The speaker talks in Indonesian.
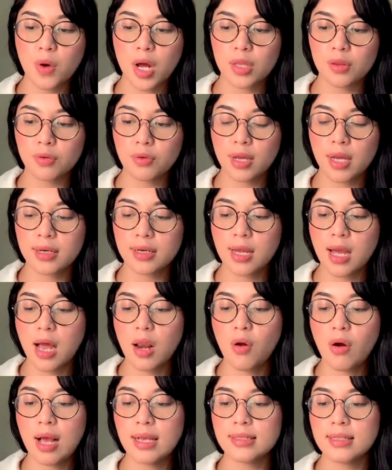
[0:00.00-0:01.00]
waktu yang
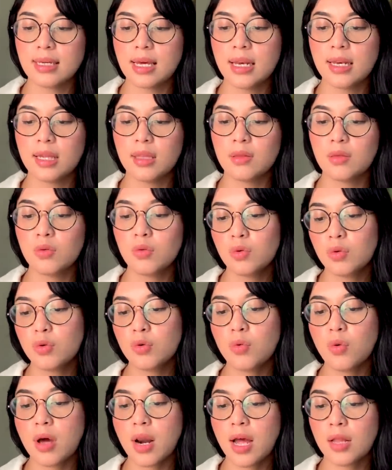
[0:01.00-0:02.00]
dialokasikan
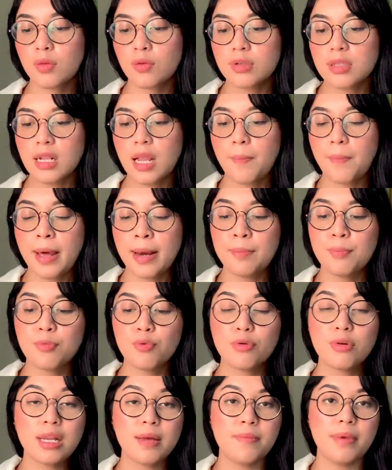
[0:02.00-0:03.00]
itu 285
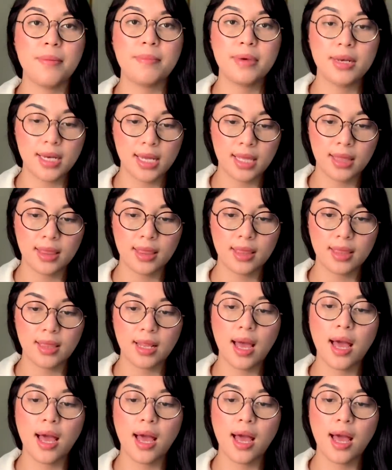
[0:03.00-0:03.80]
menit.